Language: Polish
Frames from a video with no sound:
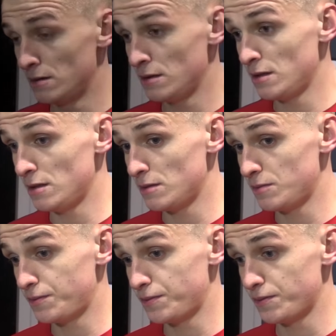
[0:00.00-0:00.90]

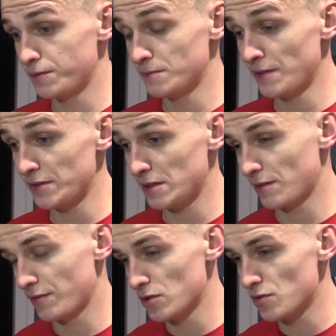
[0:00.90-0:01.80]
Eee, nawet
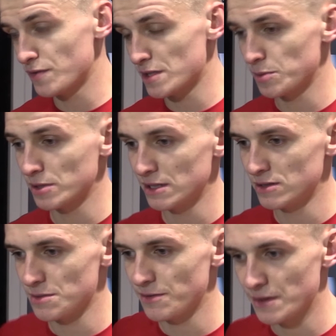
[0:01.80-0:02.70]
tak w końcówce
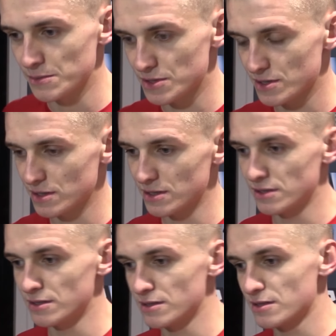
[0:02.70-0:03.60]
spotkania rozmawiałem z,
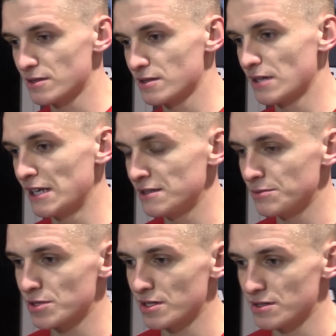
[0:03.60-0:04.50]
y, z
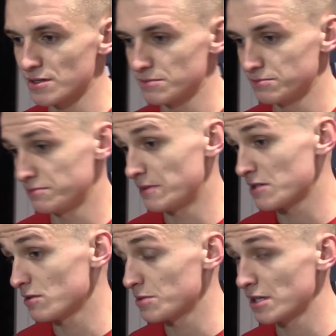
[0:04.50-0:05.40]
że, że
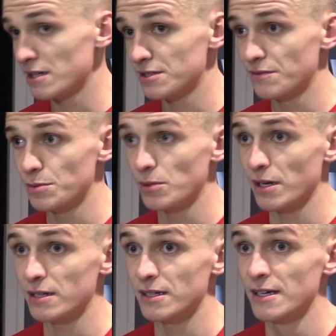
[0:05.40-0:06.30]
bardzo dobrze graliście w
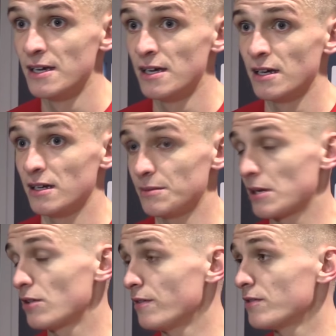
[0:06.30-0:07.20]
piłkę, ale, ale
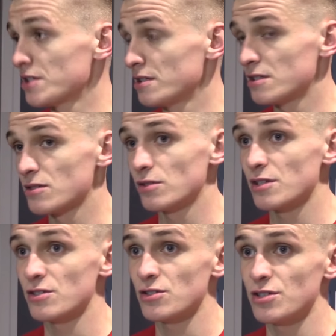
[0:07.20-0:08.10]
brakowało właśnie też
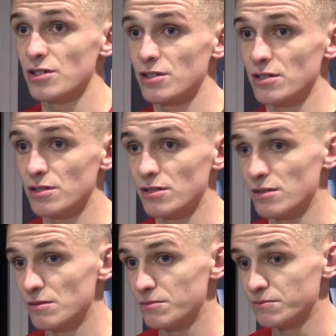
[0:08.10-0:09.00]
skuteczności
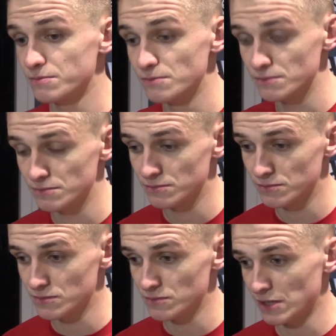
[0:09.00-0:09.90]
i
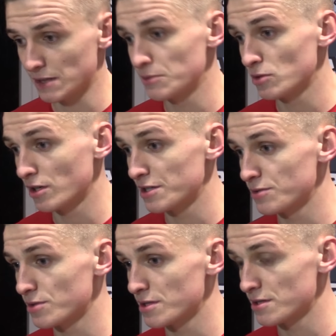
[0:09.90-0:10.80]
tak bym to
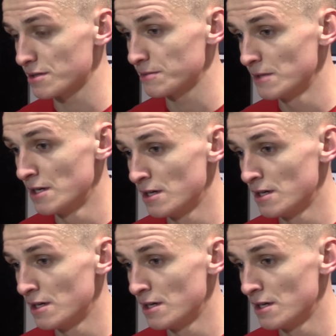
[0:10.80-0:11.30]
określił, że, że